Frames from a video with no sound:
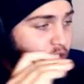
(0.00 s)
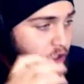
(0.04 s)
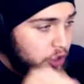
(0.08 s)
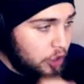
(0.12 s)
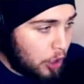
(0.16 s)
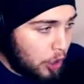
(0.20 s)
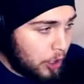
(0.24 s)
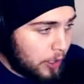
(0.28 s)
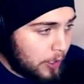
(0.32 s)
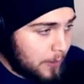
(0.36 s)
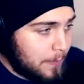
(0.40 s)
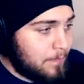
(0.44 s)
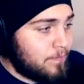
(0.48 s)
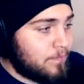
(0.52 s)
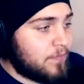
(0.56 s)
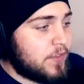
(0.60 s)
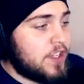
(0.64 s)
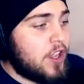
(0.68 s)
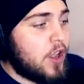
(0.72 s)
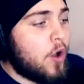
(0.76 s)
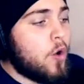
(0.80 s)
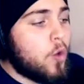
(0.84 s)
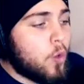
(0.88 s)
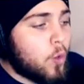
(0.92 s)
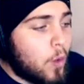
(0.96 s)
store e
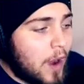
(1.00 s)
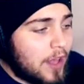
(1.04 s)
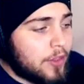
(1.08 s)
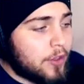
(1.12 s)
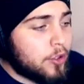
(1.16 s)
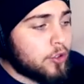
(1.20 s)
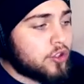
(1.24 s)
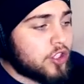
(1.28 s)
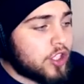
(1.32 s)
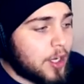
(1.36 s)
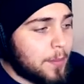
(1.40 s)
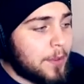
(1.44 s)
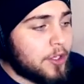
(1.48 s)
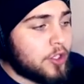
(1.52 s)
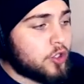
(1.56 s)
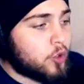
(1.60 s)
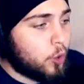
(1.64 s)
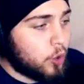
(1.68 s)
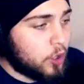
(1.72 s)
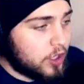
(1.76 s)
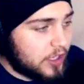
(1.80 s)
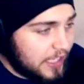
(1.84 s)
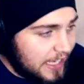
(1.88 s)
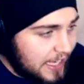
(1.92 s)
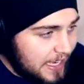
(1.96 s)
é um quadro te chamas
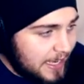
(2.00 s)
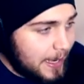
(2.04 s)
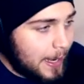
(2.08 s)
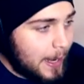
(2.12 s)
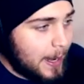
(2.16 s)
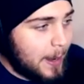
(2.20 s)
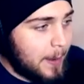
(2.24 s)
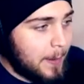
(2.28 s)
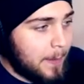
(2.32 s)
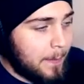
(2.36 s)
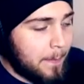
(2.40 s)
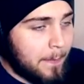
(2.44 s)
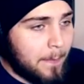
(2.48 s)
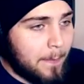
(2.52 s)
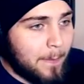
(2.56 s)
cortina.